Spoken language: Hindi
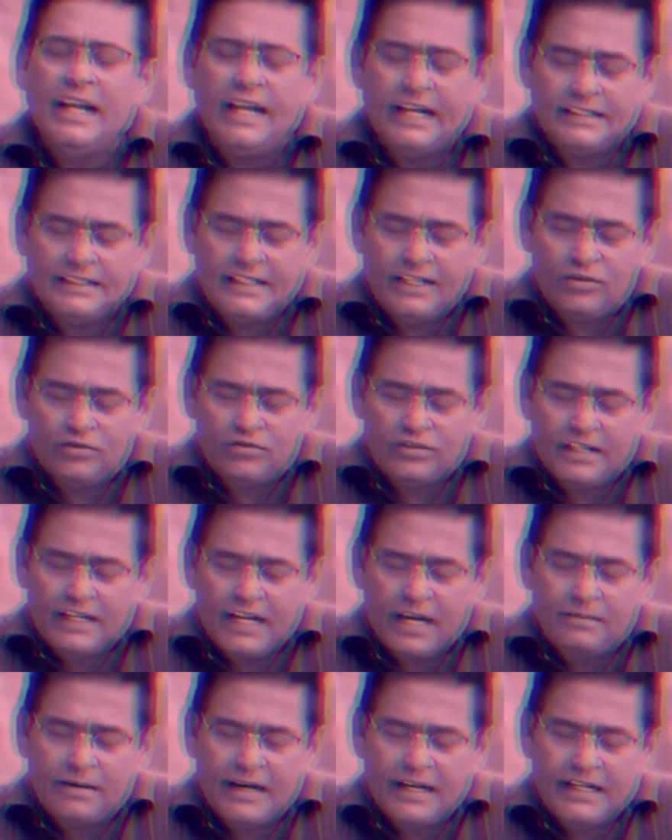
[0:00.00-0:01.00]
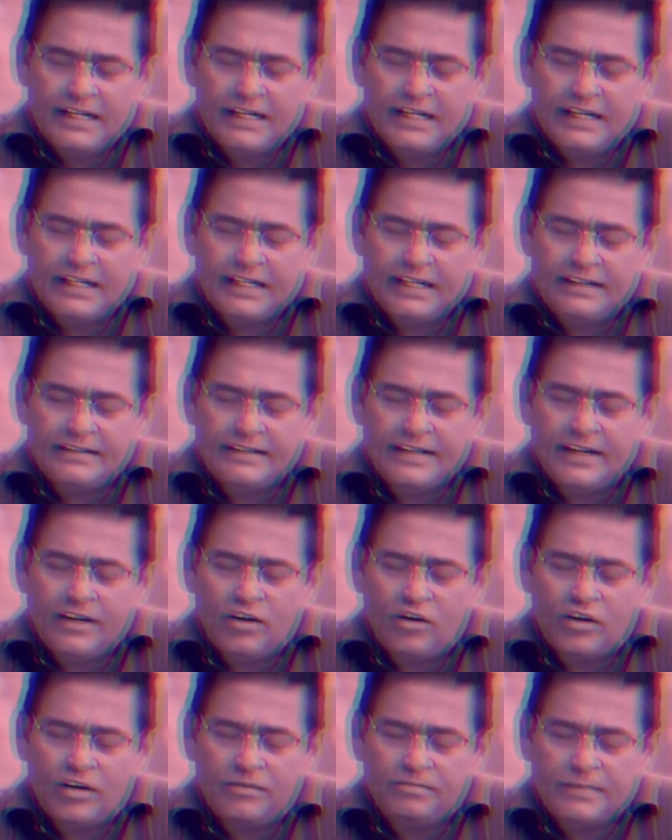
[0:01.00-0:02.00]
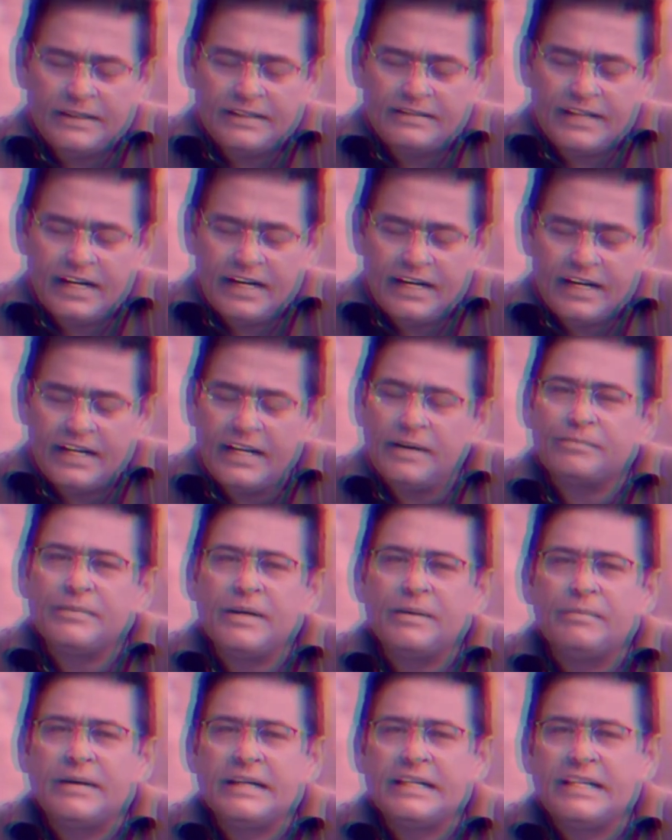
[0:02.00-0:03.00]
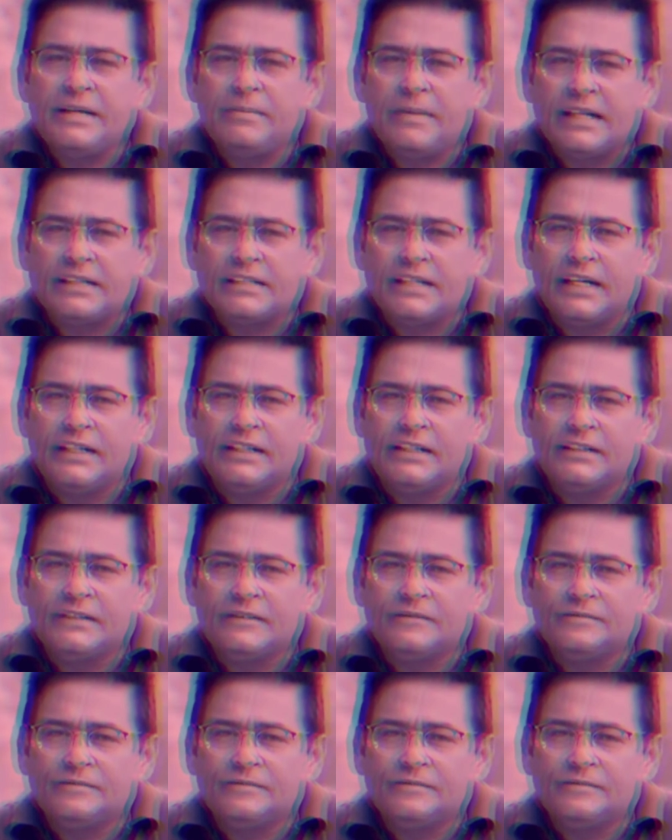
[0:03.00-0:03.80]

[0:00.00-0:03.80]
एक दिन उस नाबालिग लड़के से गौरव बंसल ने अपने मन की बात कही